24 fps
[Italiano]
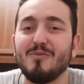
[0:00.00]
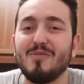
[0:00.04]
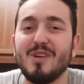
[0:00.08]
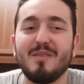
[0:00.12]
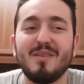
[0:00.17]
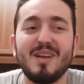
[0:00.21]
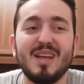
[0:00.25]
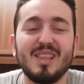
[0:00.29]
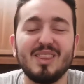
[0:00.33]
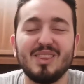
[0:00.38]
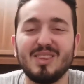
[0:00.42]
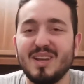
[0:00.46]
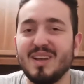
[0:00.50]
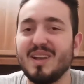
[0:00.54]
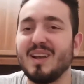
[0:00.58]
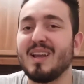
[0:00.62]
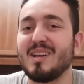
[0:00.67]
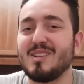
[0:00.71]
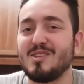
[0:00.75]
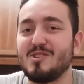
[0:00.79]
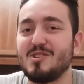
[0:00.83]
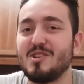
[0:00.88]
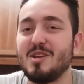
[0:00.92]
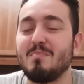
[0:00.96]
ovviamente
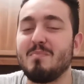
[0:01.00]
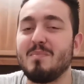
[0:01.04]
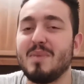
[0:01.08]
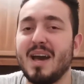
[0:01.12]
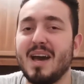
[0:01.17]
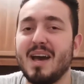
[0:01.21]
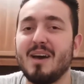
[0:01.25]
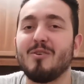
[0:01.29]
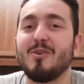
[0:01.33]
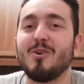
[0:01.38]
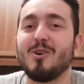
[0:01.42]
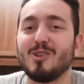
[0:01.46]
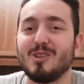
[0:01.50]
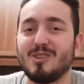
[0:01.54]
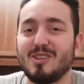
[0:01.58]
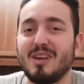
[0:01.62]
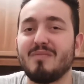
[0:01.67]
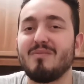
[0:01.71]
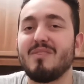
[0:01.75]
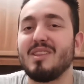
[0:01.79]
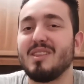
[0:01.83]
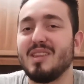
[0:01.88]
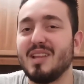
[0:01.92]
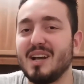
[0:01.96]
la scimmia oltre
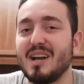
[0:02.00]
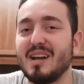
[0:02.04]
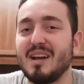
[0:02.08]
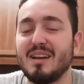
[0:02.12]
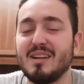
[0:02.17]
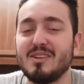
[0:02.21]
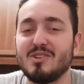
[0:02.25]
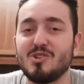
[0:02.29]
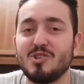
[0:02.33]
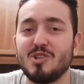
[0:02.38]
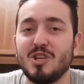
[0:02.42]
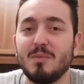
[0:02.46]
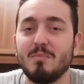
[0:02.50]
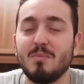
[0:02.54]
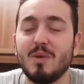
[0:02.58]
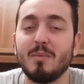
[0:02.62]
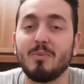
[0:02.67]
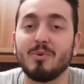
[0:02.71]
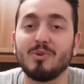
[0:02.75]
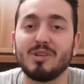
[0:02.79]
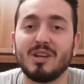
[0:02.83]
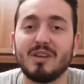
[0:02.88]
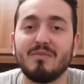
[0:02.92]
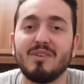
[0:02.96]
a vendicare le scimmie
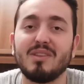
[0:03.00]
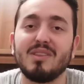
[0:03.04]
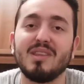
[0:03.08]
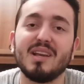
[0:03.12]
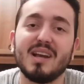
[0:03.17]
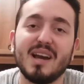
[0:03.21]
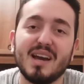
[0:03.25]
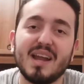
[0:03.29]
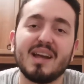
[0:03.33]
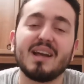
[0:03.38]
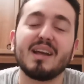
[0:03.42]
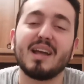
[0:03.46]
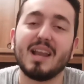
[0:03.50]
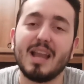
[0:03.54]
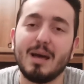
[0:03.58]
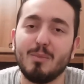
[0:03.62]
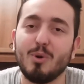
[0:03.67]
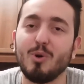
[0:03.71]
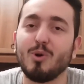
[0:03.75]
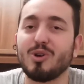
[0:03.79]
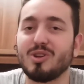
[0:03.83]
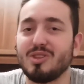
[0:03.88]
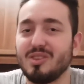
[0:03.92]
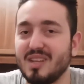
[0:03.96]
potrà vendicare anche la
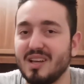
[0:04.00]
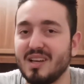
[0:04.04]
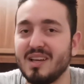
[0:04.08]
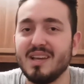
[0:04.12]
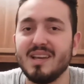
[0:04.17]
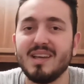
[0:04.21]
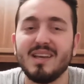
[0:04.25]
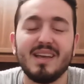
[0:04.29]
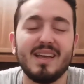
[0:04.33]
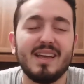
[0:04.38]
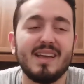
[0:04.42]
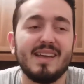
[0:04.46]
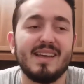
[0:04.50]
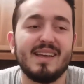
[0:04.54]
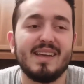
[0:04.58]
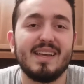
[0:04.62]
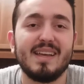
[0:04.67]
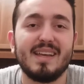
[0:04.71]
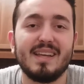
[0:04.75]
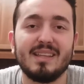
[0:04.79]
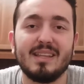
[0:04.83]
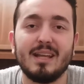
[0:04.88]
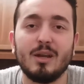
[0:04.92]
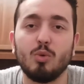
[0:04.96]
morte
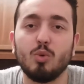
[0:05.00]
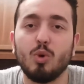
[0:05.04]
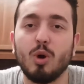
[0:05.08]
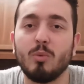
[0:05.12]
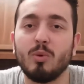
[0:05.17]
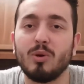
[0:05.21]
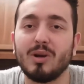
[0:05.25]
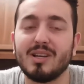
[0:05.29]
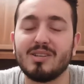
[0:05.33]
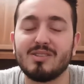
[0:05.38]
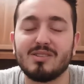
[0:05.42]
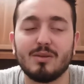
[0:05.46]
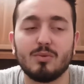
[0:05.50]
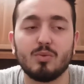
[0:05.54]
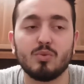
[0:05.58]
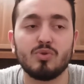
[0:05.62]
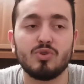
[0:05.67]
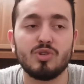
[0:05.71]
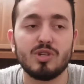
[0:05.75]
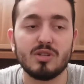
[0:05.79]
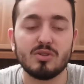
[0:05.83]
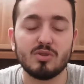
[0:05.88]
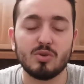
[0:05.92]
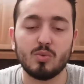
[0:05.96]
eh, dell'uomo che è stato
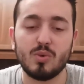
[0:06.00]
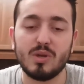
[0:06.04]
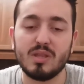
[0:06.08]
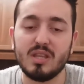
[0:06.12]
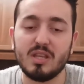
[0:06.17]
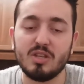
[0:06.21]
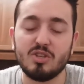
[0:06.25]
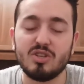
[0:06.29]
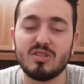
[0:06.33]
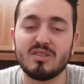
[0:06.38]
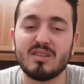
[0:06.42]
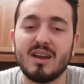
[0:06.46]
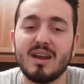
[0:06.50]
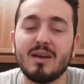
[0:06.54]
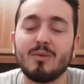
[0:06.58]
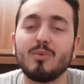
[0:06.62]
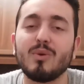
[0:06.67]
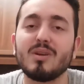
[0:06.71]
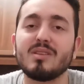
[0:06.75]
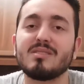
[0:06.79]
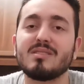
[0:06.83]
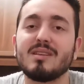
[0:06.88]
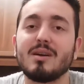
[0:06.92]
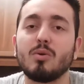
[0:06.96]
ucciso. Quindi ci sarà
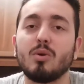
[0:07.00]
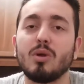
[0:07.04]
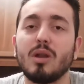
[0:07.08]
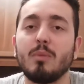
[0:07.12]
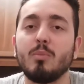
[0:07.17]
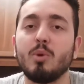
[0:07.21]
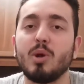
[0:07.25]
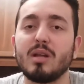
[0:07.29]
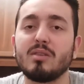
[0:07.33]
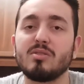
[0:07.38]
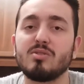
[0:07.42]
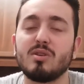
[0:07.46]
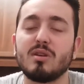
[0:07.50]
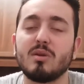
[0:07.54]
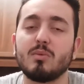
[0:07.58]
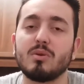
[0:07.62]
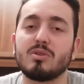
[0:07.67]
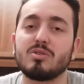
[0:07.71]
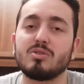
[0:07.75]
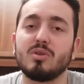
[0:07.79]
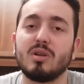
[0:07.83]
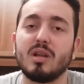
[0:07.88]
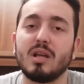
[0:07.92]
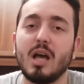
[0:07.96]
questa collaborazione,
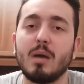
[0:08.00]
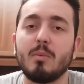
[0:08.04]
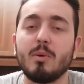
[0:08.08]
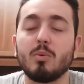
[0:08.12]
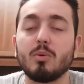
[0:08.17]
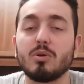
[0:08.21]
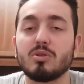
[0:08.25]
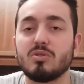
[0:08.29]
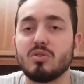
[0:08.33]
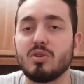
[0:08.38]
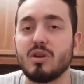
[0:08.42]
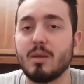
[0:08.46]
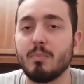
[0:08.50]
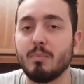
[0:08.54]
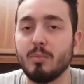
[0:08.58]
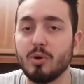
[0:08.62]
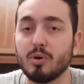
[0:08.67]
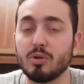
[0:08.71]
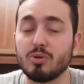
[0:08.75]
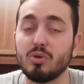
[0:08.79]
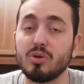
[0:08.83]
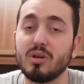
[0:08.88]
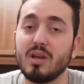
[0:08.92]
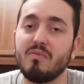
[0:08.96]
questo legame, questo
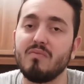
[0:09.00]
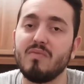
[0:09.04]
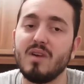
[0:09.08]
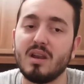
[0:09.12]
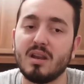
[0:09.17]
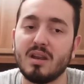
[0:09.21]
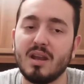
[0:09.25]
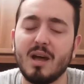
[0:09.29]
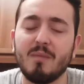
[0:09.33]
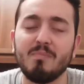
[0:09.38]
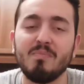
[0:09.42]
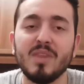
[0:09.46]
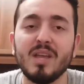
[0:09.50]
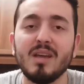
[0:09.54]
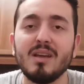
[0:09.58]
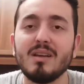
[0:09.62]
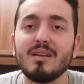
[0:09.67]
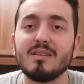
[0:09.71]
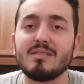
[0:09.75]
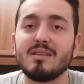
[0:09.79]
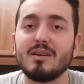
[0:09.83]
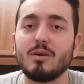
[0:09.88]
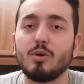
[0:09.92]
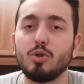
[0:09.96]
rapporto che verrà
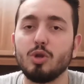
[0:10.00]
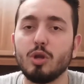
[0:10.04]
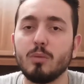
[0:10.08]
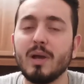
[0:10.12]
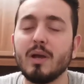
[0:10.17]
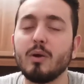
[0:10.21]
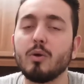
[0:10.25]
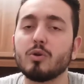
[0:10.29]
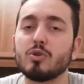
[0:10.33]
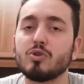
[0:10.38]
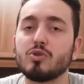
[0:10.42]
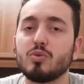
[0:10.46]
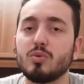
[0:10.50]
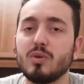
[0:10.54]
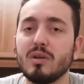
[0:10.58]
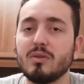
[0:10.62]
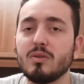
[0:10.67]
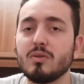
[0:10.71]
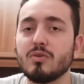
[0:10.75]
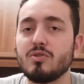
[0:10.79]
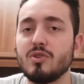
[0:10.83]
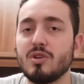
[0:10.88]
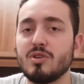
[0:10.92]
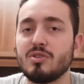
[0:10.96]
secondo me
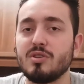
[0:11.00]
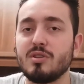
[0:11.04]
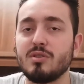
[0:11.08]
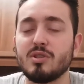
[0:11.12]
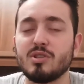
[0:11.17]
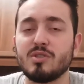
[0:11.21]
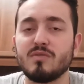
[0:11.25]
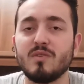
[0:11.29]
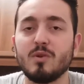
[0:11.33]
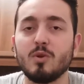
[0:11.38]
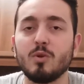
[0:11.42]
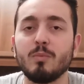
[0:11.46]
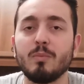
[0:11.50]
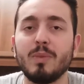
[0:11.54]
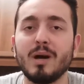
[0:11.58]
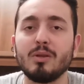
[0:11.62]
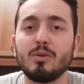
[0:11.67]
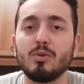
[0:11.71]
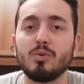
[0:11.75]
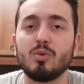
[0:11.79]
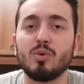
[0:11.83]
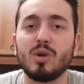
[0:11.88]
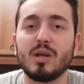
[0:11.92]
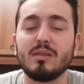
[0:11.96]
costruito, gestito e
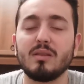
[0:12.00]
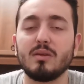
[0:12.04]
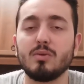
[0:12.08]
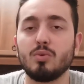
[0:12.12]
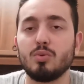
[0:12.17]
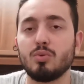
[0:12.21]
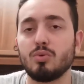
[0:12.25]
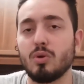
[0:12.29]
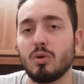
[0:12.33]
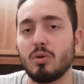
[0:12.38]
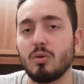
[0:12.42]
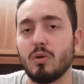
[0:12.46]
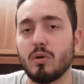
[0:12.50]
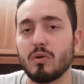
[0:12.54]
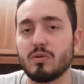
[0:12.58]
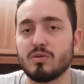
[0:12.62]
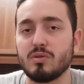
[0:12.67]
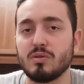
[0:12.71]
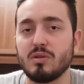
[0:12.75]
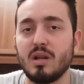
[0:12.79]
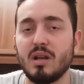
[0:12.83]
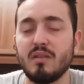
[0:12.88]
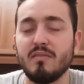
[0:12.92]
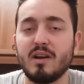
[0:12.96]
sviluppato durante tutto il
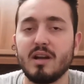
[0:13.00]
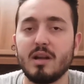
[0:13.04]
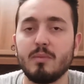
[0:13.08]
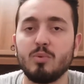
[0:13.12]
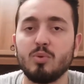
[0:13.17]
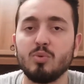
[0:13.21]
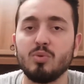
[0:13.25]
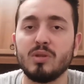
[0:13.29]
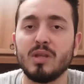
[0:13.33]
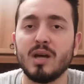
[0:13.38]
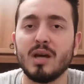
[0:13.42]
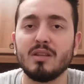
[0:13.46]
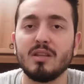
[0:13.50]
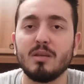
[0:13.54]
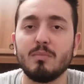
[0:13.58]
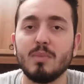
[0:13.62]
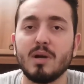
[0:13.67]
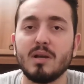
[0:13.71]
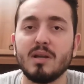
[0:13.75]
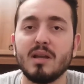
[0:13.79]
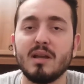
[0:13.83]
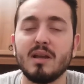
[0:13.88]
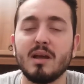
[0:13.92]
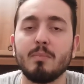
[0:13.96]
corso delle varie puntate in
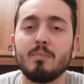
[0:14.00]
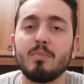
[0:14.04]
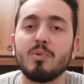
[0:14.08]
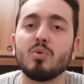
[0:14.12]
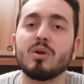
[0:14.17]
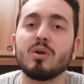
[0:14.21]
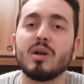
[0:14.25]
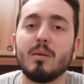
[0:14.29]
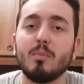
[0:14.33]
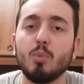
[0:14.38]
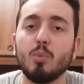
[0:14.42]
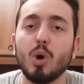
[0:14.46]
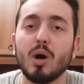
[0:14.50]
maniera più che